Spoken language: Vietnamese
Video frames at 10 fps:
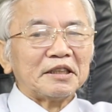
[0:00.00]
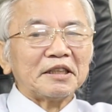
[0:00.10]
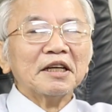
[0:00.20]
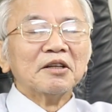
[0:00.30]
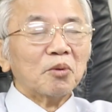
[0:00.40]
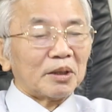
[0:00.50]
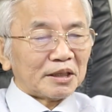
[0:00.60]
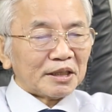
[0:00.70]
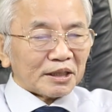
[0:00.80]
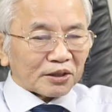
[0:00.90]
tiên luôn
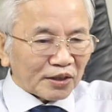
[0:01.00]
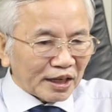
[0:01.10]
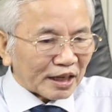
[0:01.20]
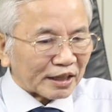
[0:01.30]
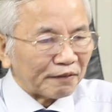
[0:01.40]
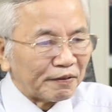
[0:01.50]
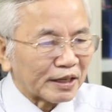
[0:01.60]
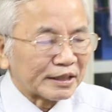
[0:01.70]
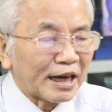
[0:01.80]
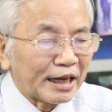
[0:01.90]
cho nên là cái
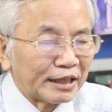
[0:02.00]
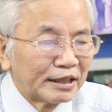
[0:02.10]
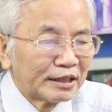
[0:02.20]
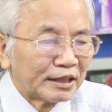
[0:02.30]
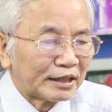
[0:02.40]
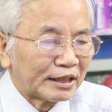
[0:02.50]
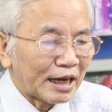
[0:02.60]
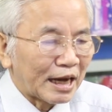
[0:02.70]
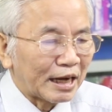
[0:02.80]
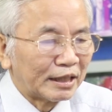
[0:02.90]
việc này
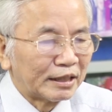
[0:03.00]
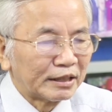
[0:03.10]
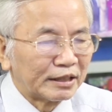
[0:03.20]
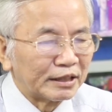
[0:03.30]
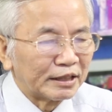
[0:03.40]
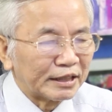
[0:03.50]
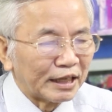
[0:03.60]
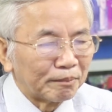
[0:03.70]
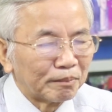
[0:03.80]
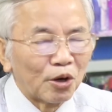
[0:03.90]
là sự
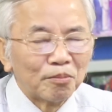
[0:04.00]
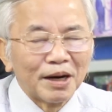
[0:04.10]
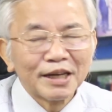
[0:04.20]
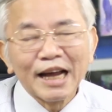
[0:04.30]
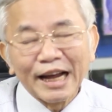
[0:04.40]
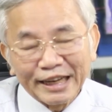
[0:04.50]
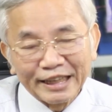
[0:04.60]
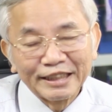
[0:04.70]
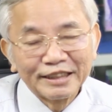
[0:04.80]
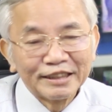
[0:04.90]
kiện màu mỡ
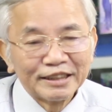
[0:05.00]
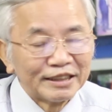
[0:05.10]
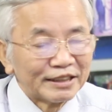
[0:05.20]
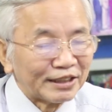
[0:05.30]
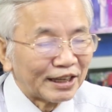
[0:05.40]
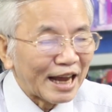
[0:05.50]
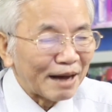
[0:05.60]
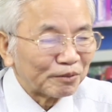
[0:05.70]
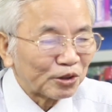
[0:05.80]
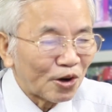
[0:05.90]
này nó
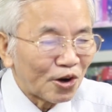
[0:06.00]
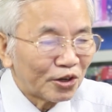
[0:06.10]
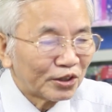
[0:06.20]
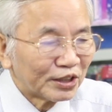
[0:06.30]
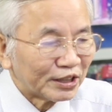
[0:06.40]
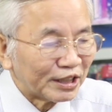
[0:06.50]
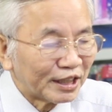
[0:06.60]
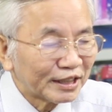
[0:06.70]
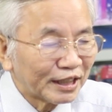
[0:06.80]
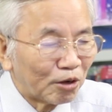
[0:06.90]
làm cho
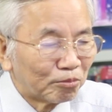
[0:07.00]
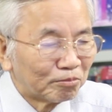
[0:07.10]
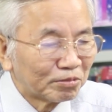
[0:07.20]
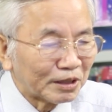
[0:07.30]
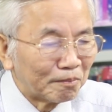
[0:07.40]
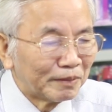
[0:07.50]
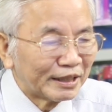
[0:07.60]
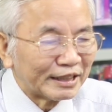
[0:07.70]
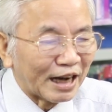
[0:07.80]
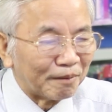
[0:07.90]
những cái ông tâm
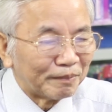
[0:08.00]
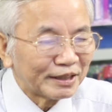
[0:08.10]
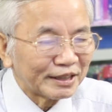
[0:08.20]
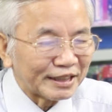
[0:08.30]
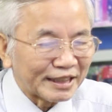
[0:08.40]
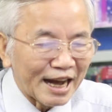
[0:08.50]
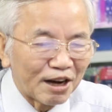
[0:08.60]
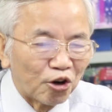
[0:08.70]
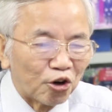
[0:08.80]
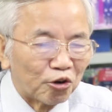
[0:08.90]
linh dởm ấy thì tá
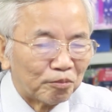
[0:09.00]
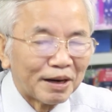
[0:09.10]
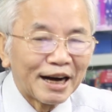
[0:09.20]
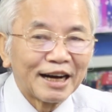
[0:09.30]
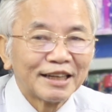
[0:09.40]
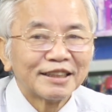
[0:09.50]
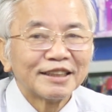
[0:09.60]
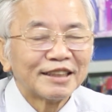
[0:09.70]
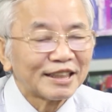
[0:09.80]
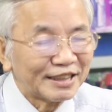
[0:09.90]
hồ và
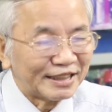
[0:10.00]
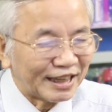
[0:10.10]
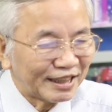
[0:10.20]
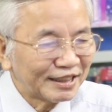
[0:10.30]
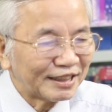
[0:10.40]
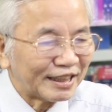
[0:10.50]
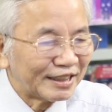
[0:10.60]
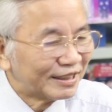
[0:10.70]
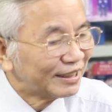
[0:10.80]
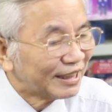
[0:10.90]
đất diễn để
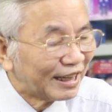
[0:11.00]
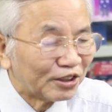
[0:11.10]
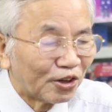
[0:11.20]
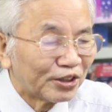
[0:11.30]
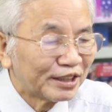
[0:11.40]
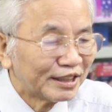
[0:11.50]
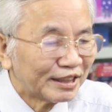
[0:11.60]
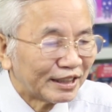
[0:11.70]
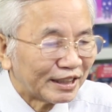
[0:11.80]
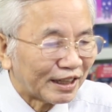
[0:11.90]
đương nhiên thôi
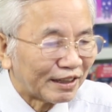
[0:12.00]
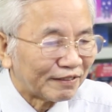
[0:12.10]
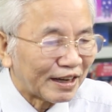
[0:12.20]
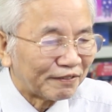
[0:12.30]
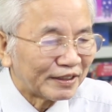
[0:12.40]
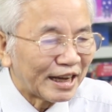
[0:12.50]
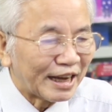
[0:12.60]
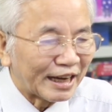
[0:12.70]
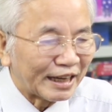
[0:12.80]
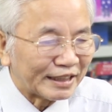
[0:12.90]
à, và vấn
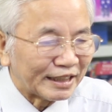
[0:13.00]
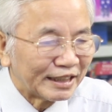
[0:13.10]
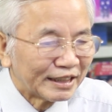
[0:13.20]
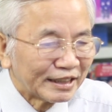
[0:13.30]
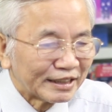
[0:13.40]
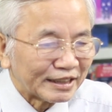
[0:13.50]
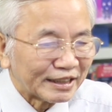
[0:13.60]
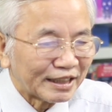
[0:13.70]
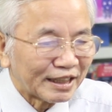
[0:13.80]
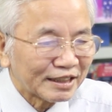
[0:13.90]
đề này thì
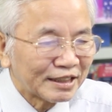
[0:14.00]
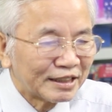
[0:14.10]
eh,